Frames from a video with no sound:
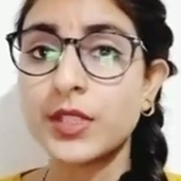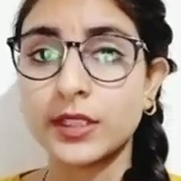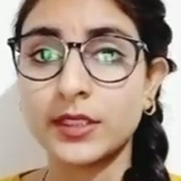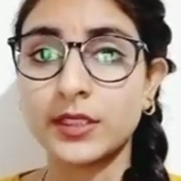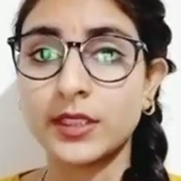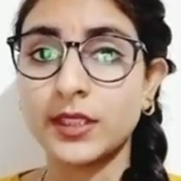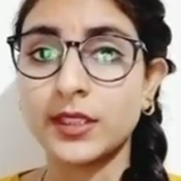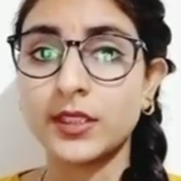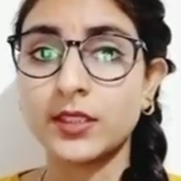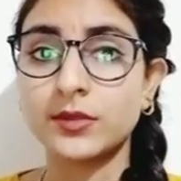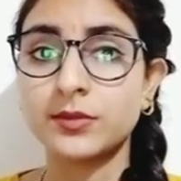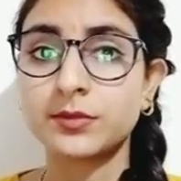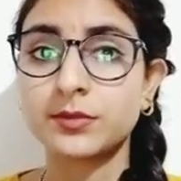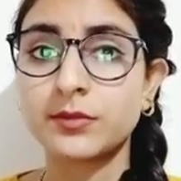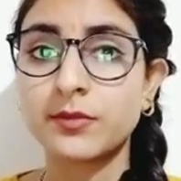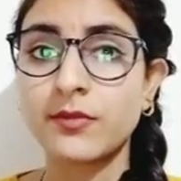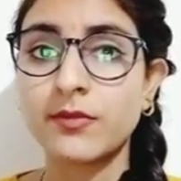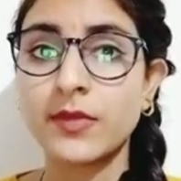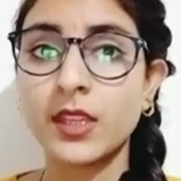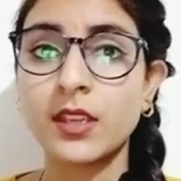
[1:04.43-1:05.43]
हो सकते हैं
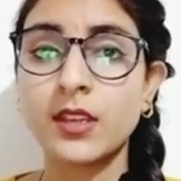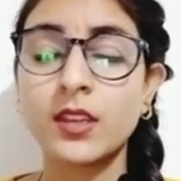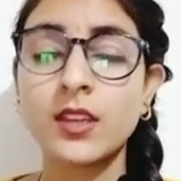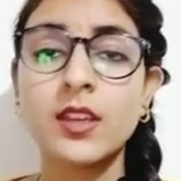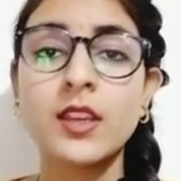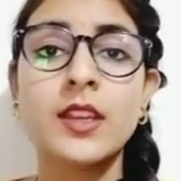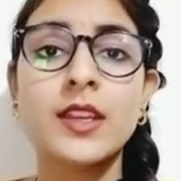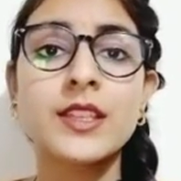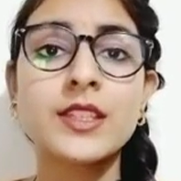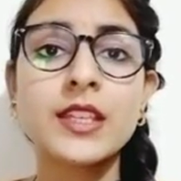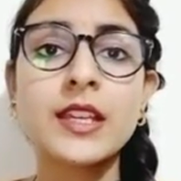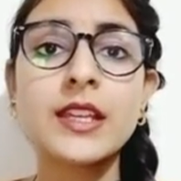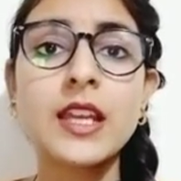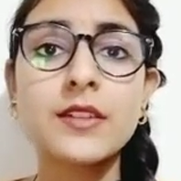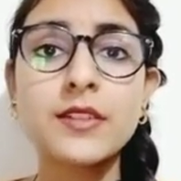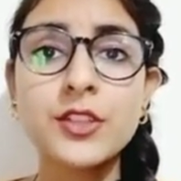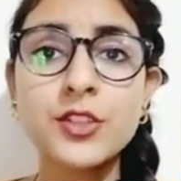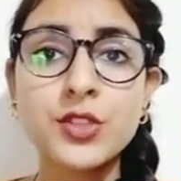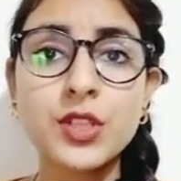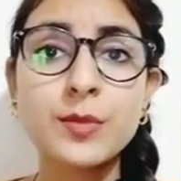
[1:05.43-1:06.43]
इसके
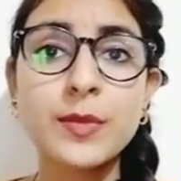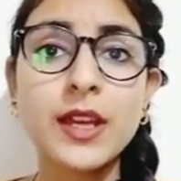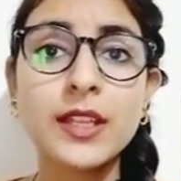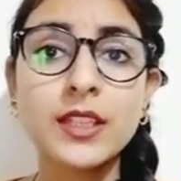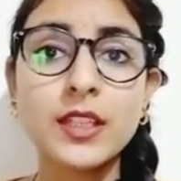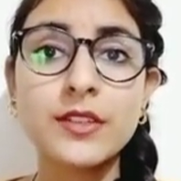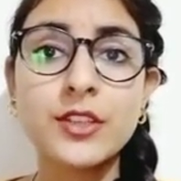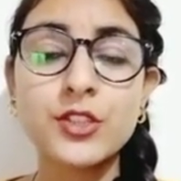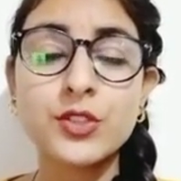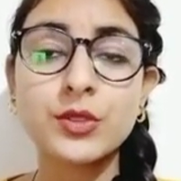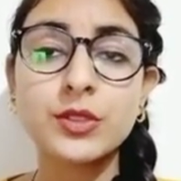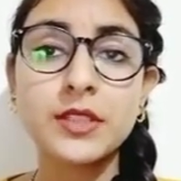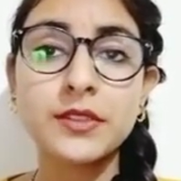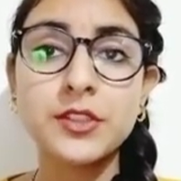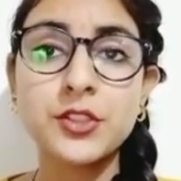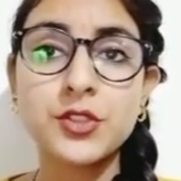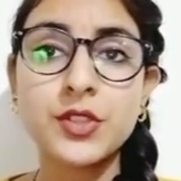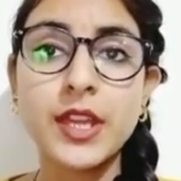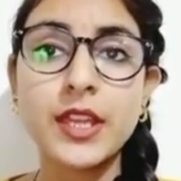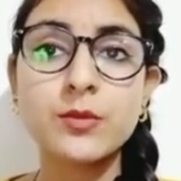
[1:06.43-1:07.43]
अलावा श्री माता वैष्णो
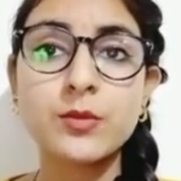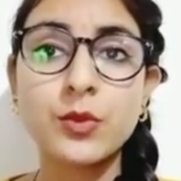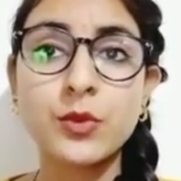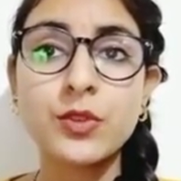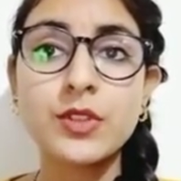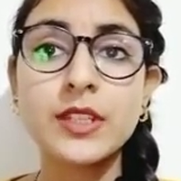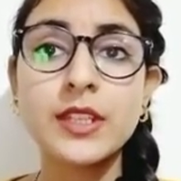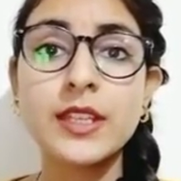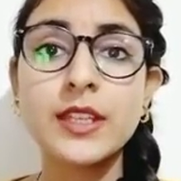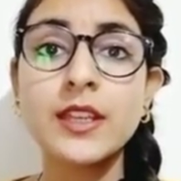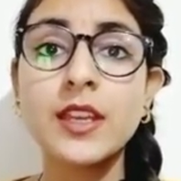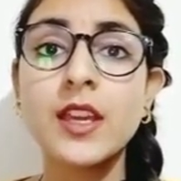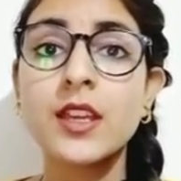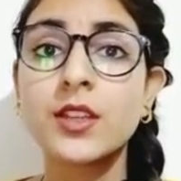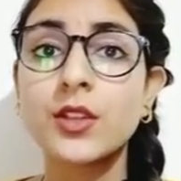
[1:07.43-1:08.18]
देवी श्राइन बोर्ड ने